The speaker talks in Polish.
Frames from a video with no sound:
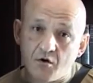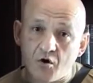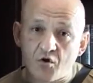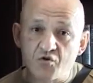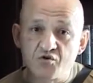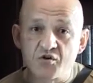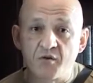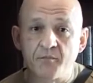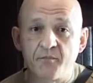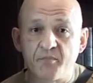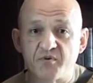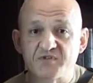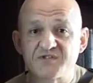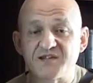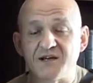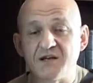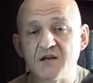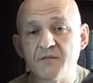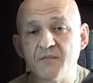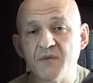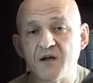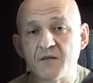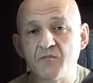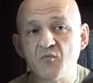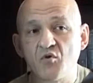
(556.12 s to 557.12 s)
chodzą po
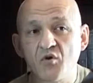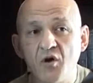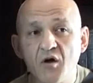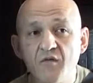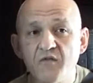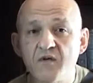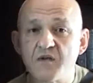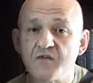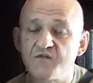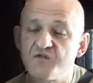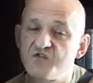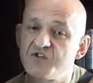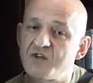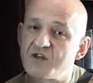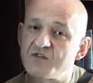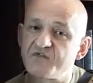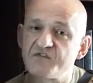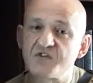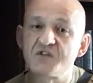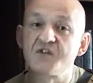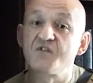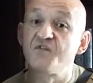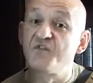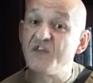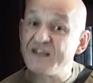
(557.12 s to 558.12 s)
sali marmurowej, widać
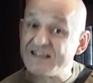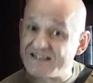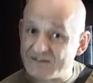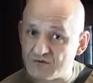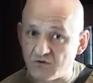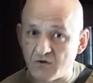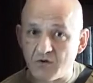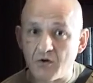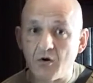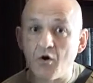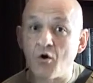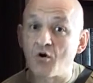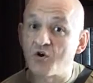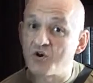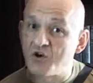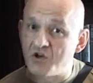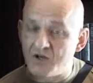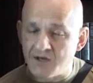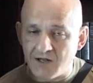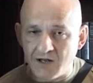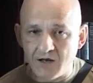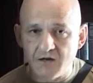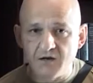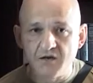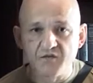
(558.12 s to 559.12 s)
wtedy wystrój,
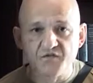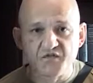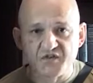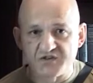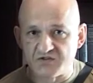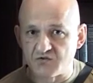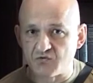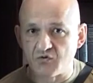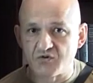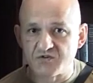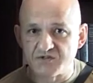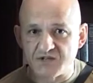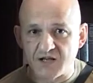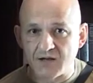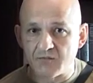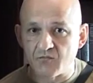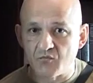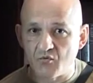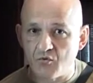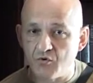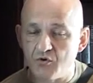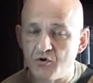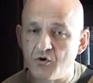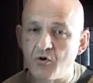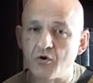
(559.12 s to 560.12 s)
oryginalny wystrój
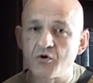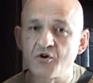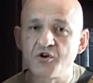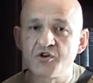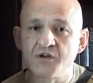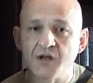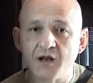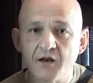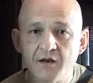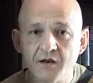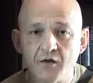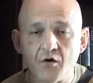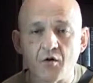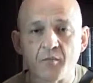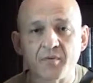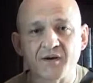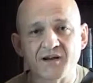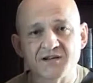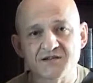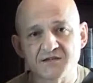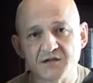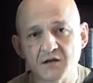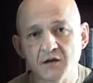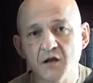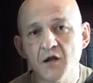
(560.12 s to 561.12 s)
zamku i oryginalne
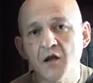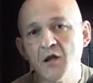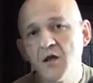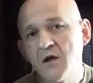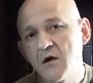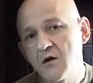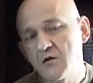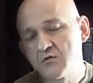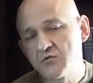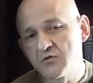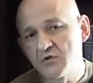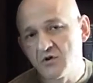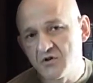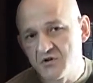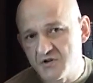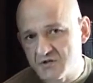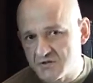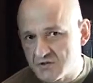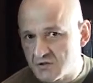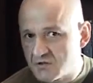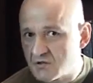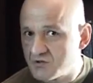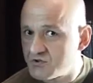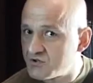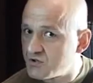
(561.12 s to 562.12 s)
obrazy, których
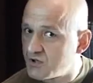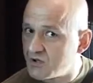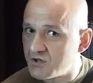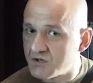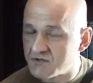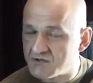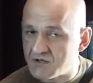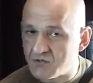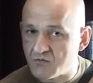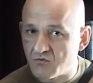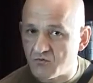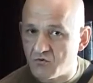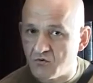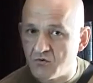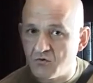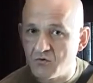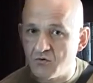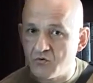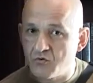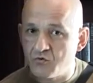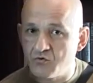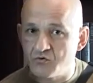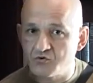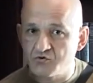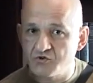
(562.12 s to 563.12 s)
niestety dzisiaj na zamku
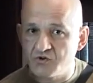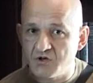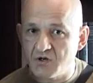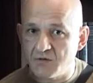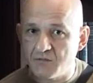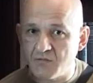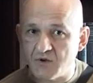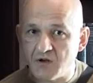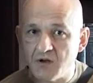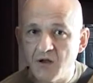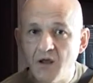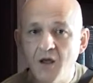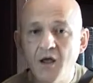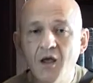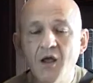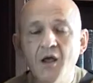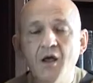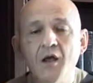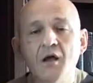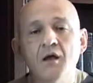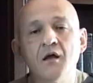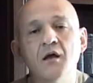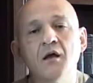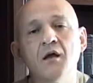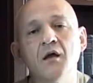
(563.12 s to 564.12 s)
już nie ma. E,
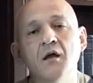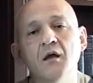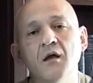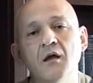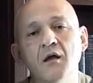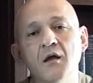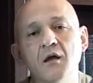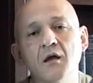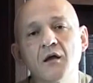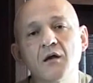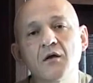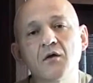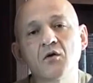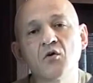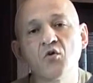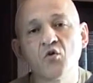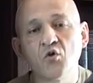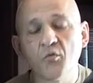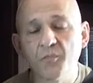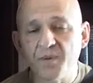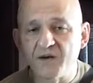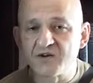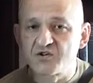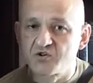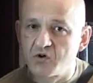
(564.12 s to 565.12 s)

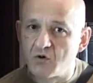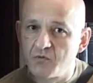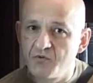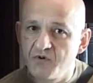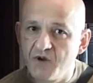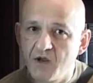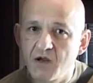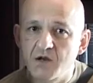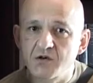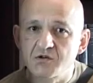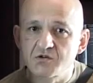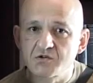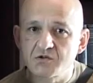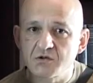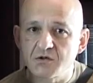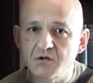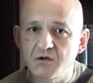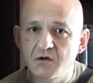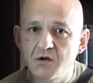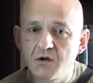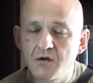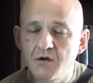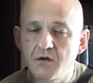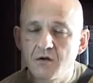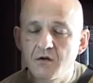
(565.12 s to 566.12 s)
grupa
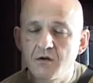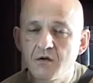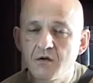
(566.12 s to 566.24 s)
żołnierzy